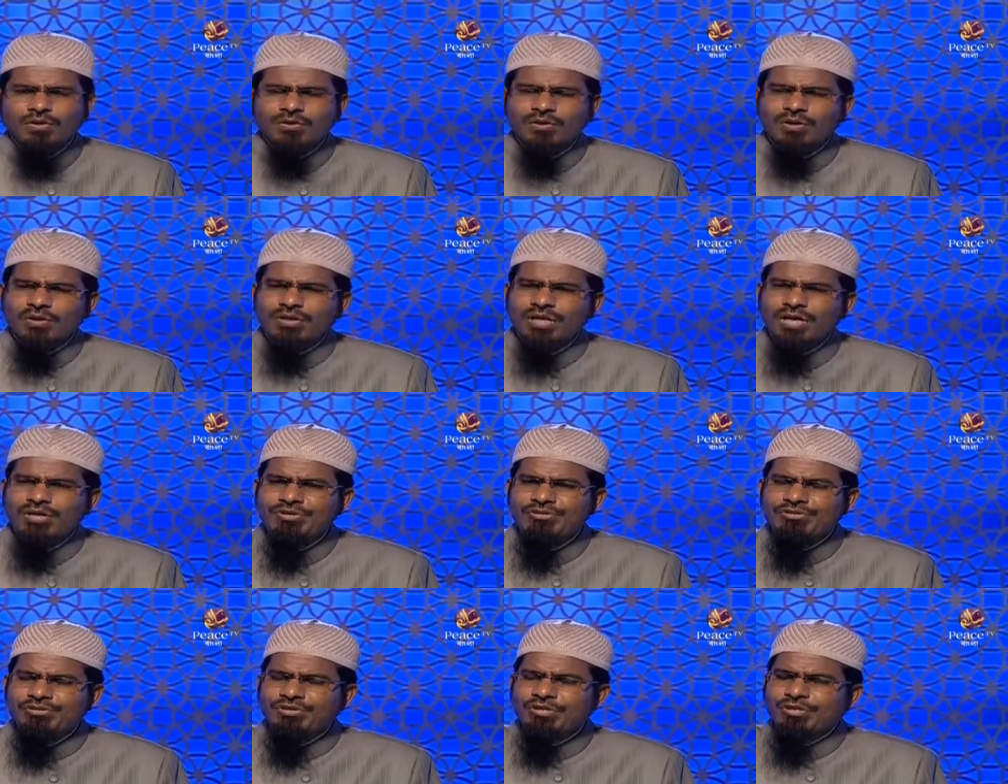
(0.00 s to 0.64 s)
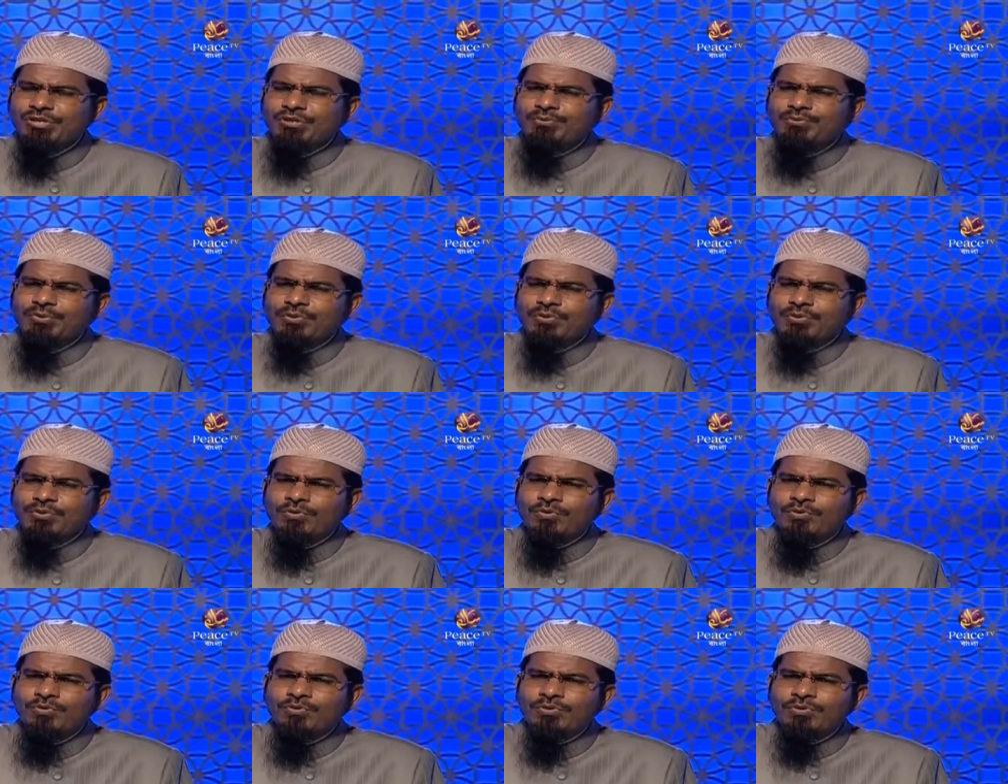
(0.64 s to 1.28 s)
কোথাও যদি তুমি
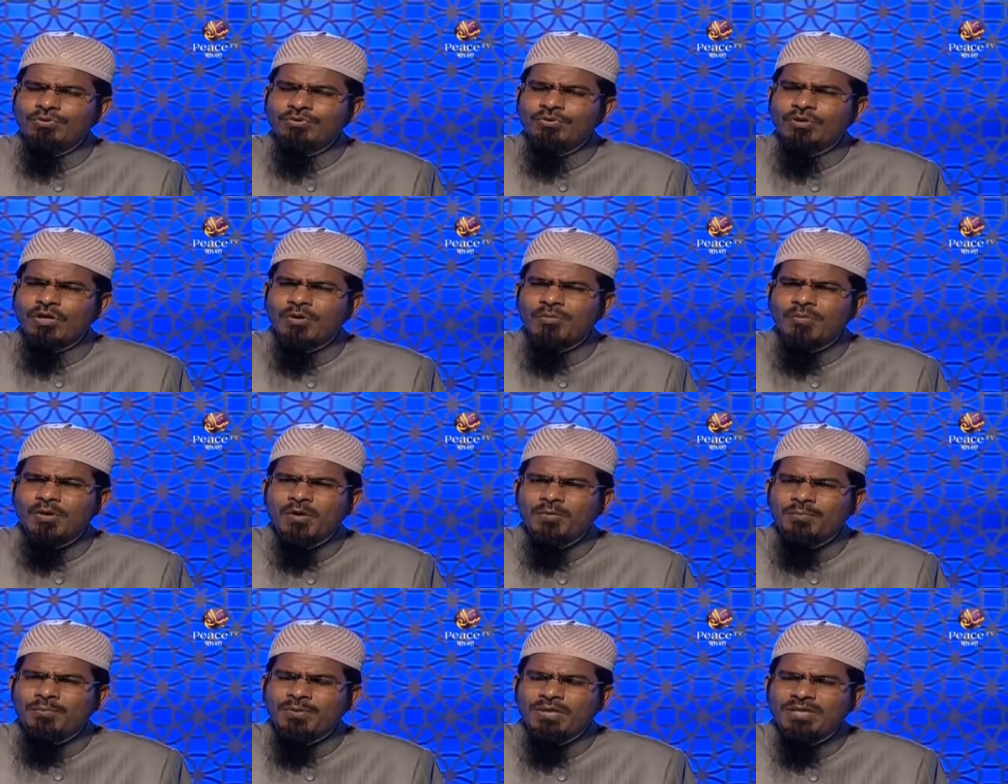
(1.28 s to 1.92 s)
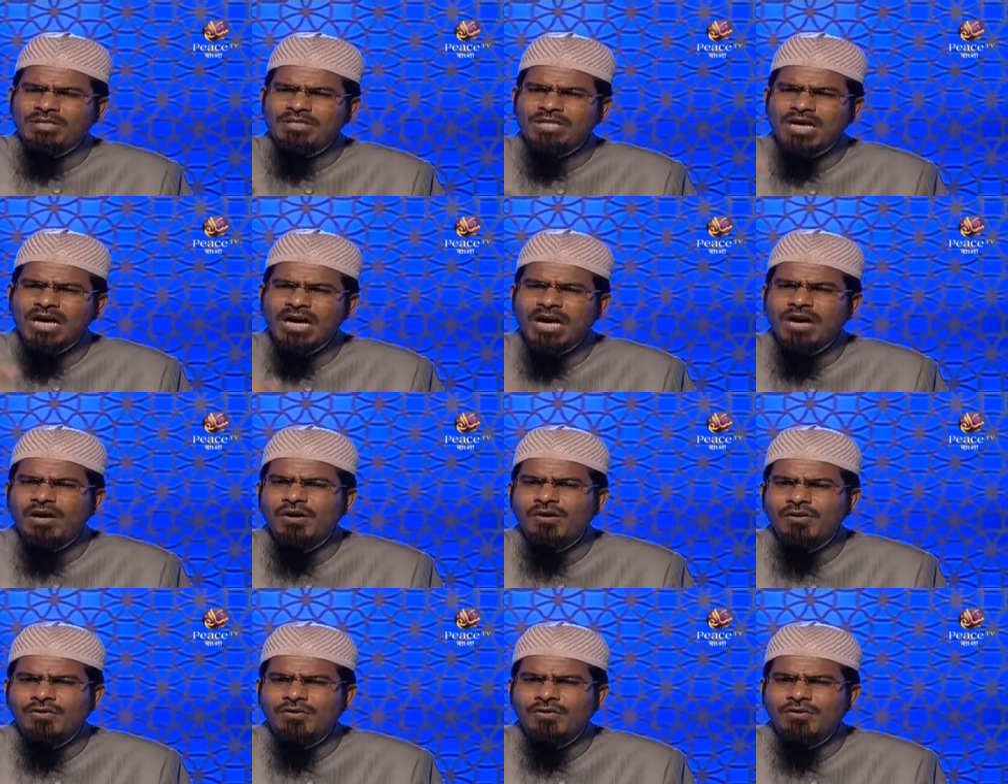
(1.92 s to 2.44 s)
কোনো উঁচু কবর পেয়ে যাও